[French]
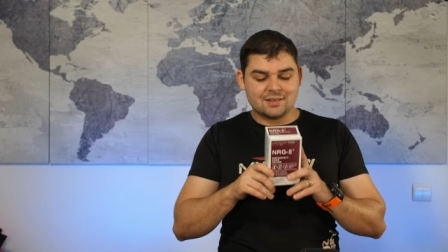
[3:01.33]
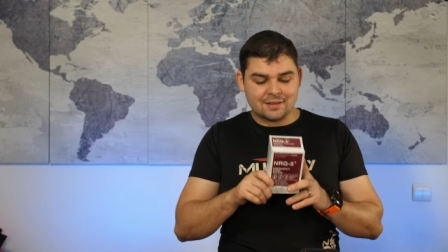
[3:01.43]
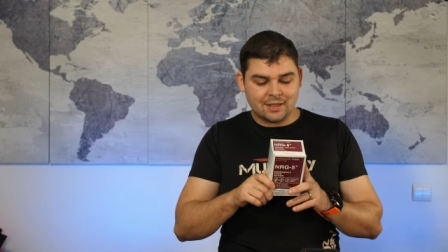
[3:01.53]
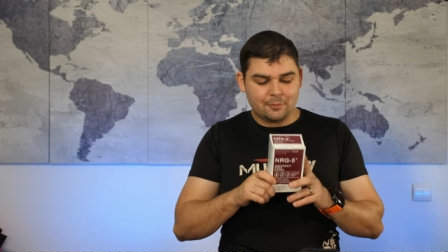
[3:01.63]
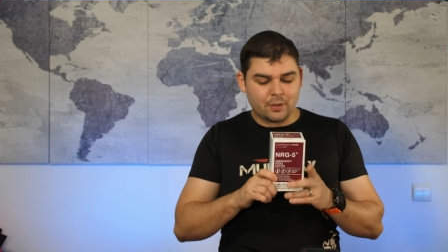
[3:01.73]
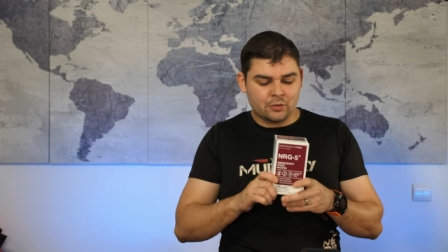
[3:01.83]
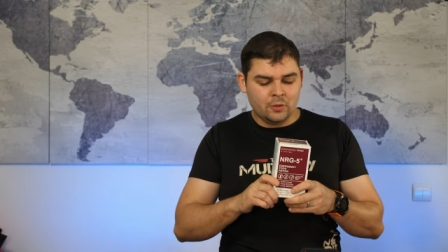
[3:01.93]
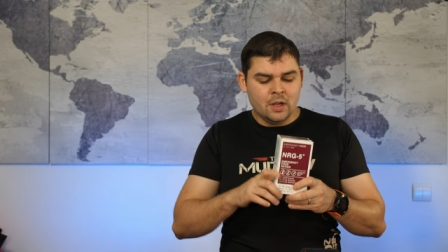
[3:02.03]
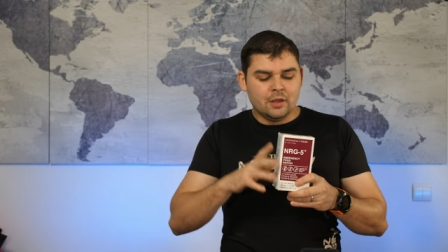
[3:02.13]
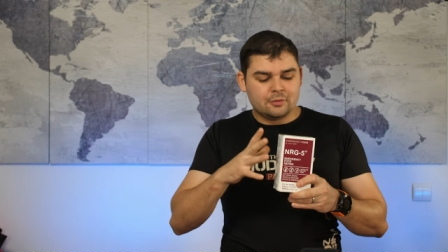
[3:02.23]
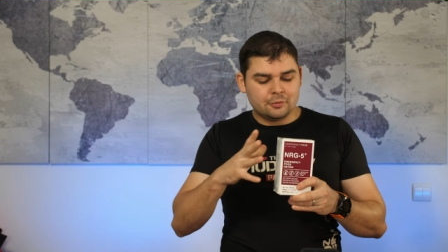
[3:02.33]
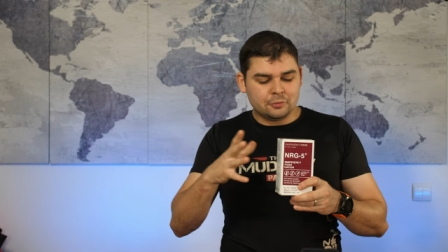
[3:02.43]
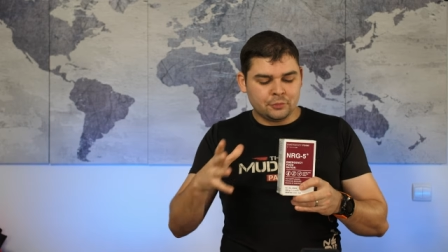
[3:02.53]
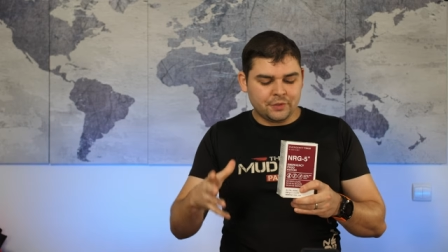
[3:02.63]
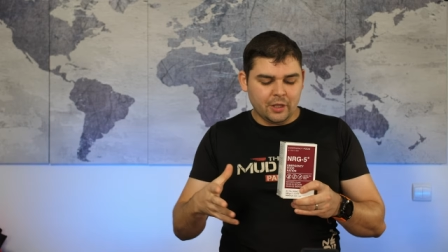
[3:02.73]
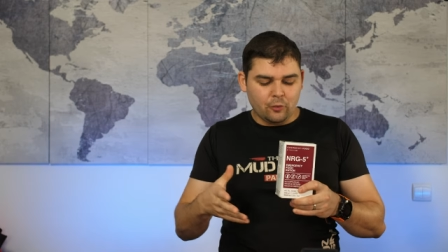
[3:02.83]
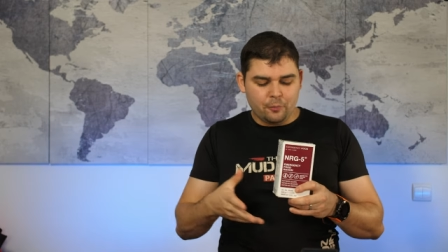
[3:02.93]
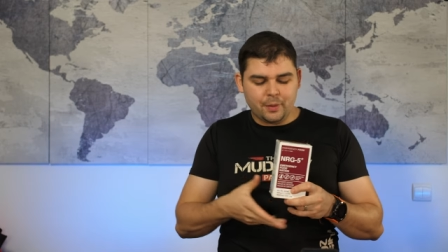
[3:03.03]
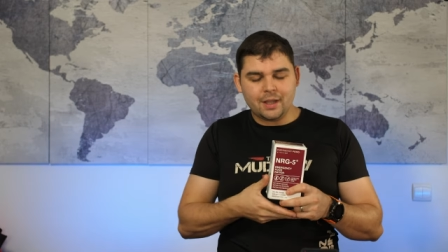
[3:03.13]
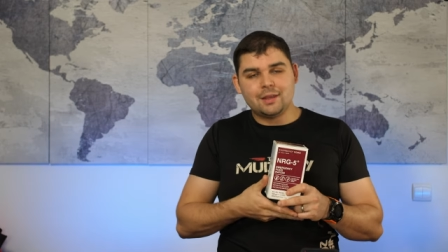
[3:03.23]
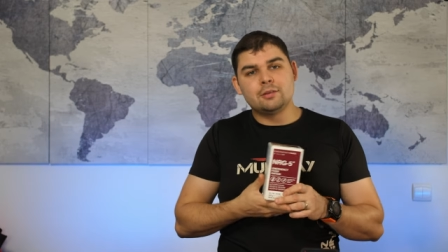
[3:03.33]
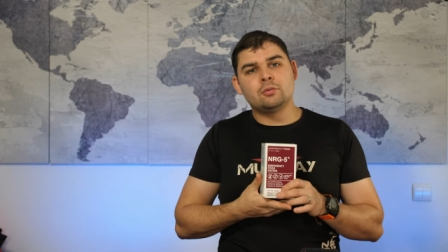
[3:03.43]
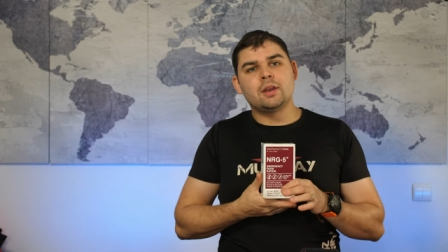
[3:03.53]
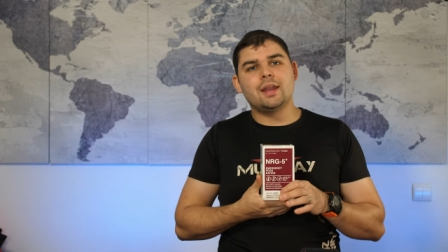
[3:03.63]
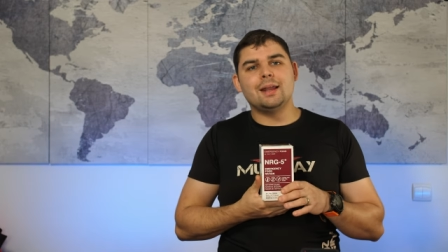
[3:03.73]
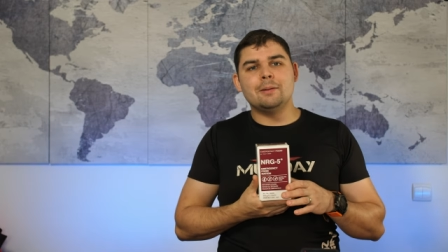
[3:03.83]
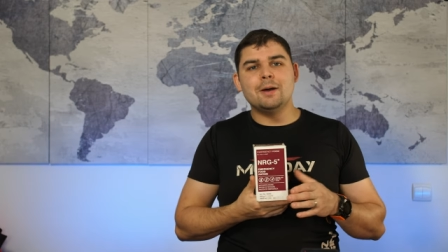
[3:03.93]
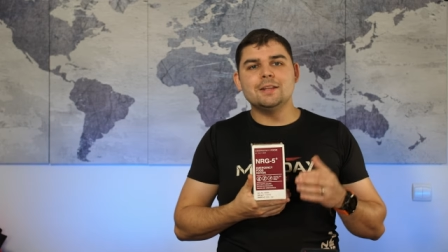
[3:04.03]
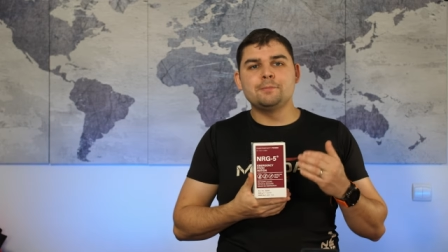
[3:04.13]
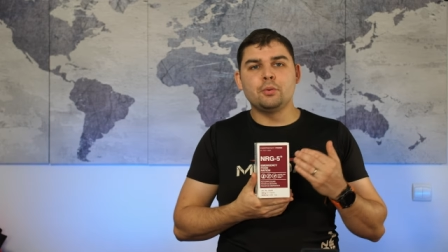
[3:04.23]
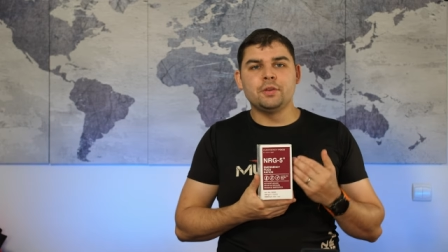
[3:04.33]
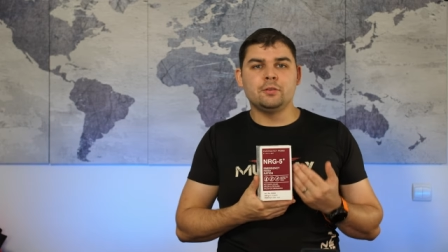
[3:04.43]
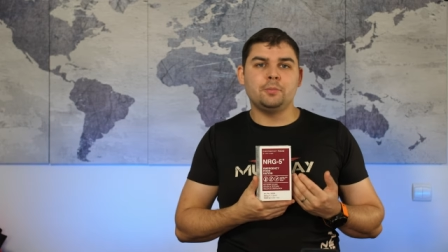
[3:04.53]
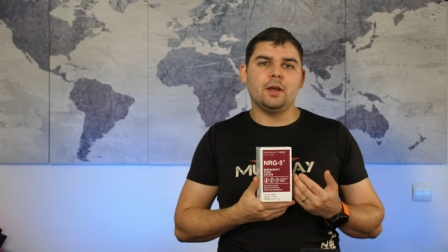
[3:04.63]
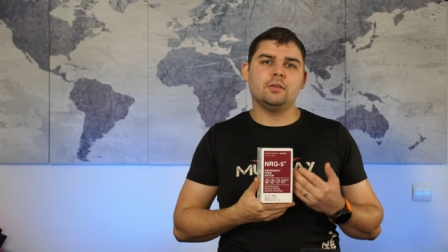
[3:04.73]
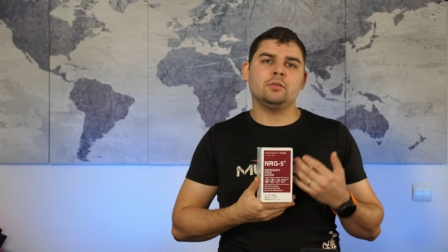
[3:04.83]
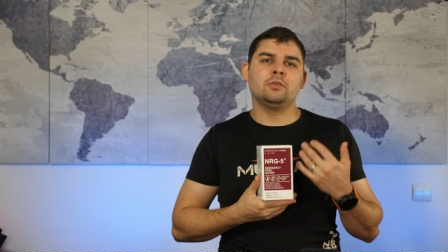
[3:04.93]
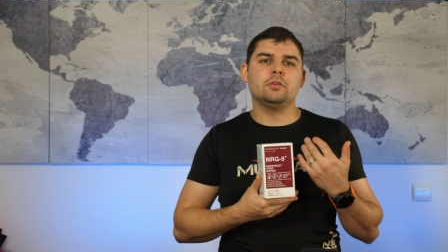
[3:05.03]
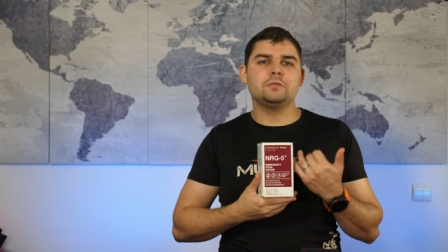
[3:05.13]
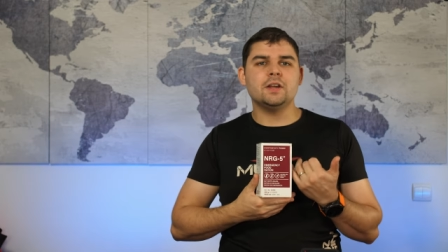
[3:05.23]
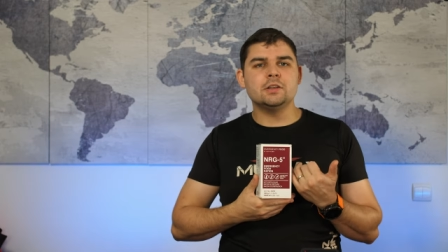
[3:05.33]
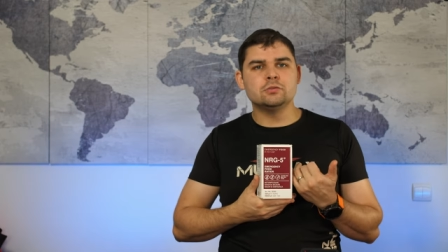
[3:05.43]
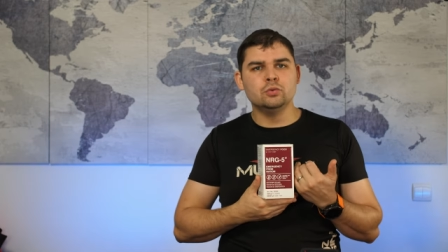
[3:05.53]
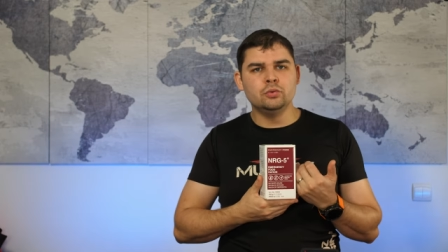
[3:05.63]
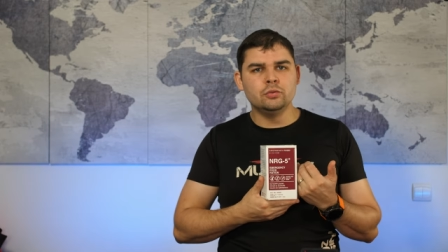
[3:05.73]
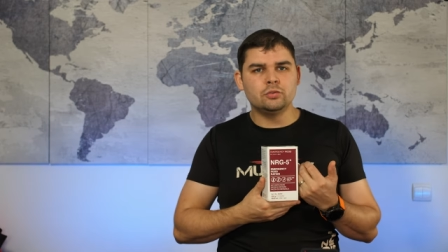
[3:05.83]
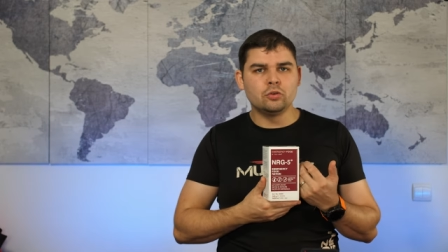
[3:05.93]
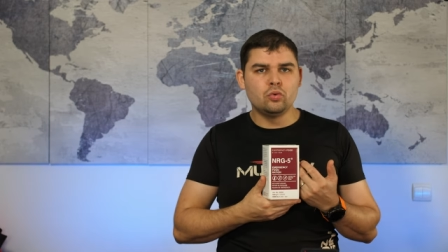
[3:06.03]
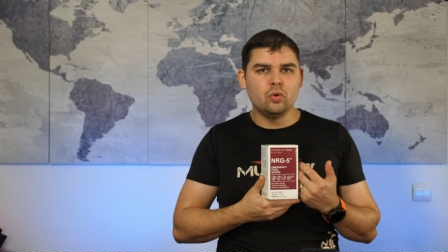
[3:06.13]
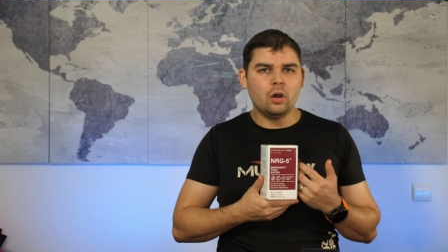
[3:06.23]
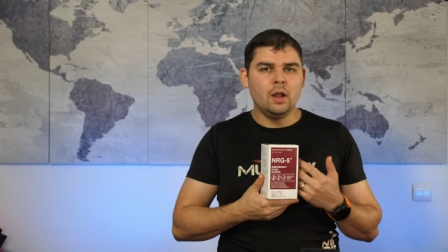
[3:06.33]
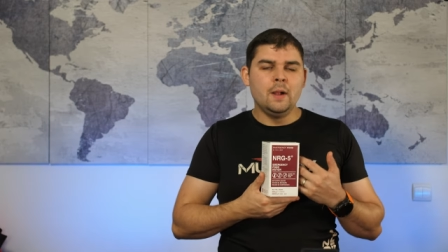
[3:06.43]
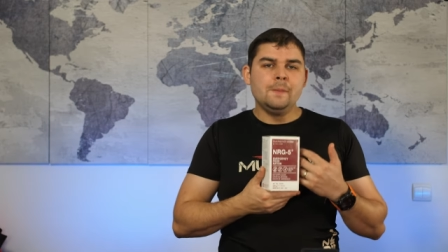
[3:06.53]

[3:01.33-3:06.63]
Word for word: 5 pardon. Ce sont des repas qui sont créés à la base pour des opérations de sauvetage ou du secours